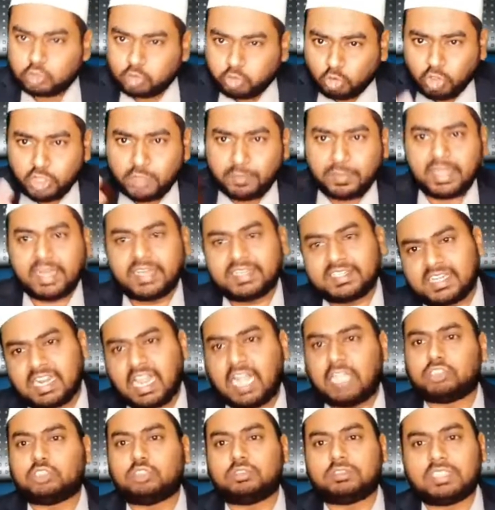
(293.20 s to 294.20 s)
தூய்மையற்ற
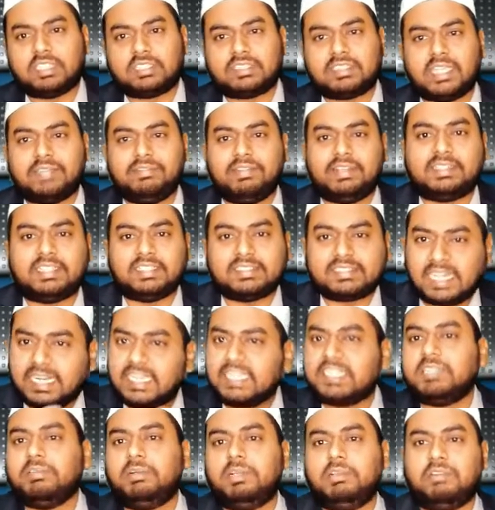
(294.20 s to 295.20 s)
அசுத்தத்தை விட்டு
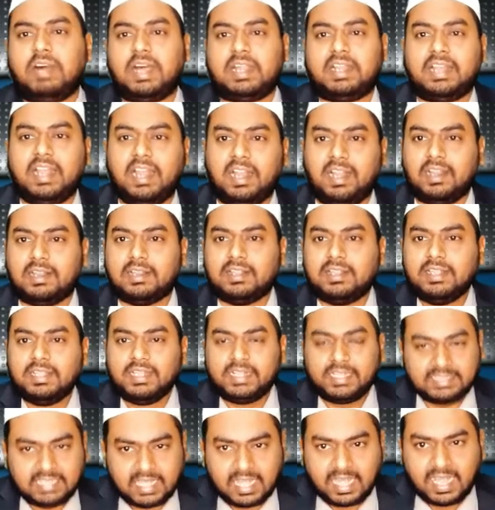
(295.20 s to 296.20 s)
தடுத்து விடுவார்கள்
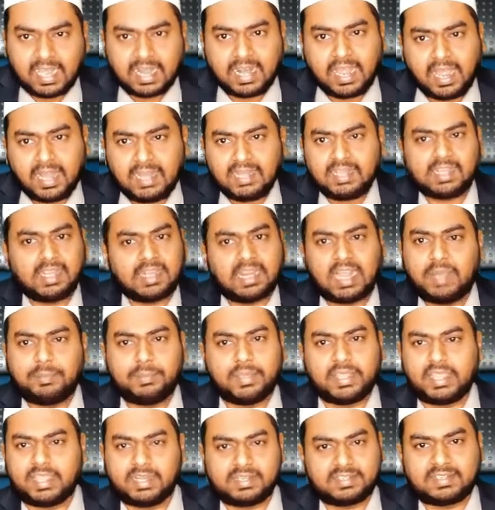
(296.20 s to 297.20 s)
இந்த ஹலால்
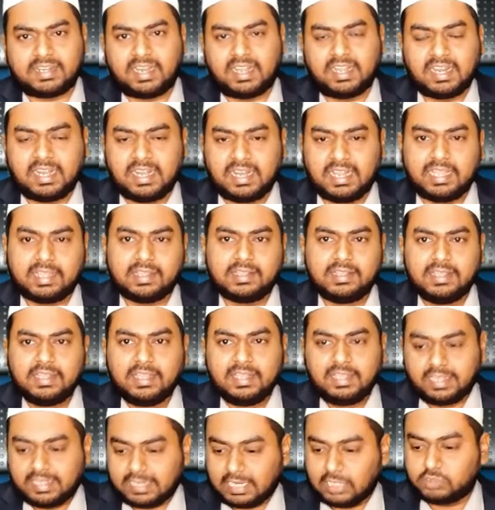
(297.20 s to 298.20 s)
ஹராமை ஏற்றுறாங்கல்ல
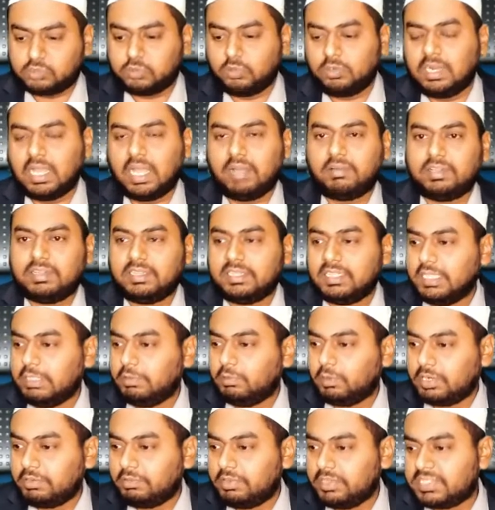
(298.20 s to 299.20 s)
ரசுல்லா வந்து
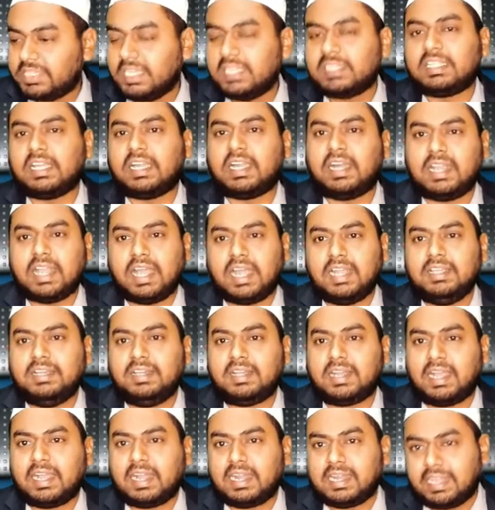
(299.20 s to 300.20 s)
ஒரு விஷயத்தை
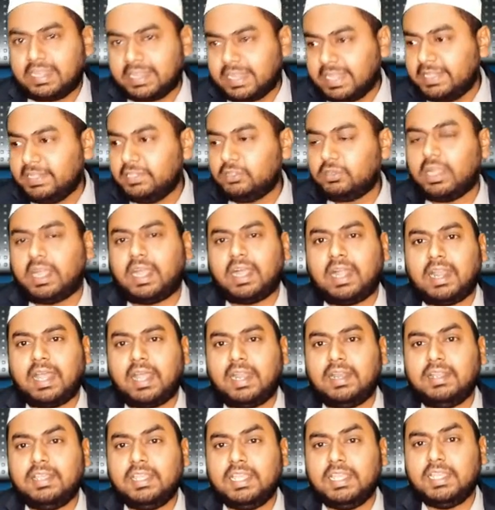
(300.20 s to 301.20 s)
ஹலாலுங்கிறாங்கன்னா எது
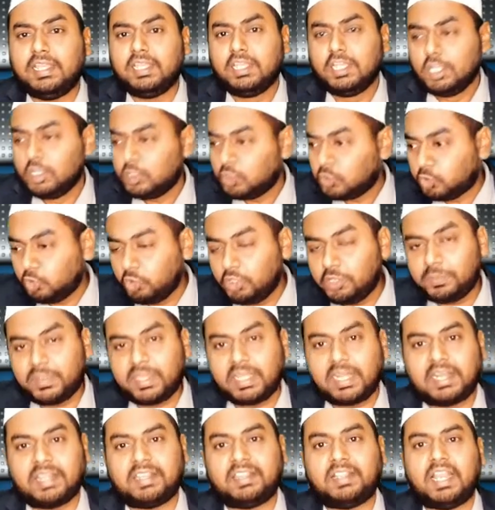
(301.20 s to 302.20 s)
ஹலாலு
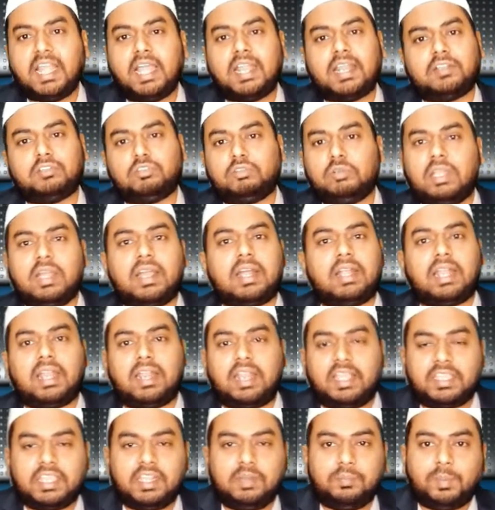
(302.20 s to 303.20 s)
தூய்மையானதெல்லாம் ரசுல்லா
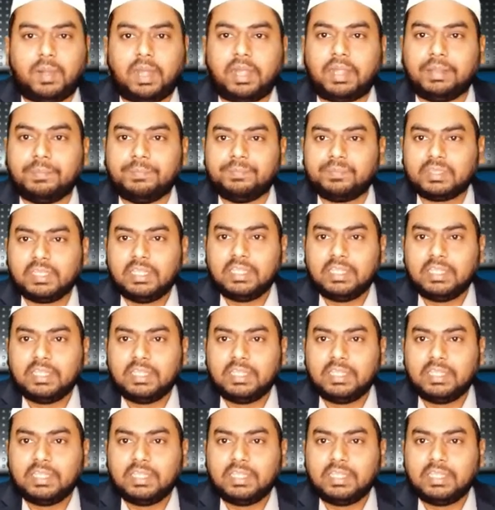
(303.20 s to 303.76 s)
ஹலாலாக்கி இருப்பாங்க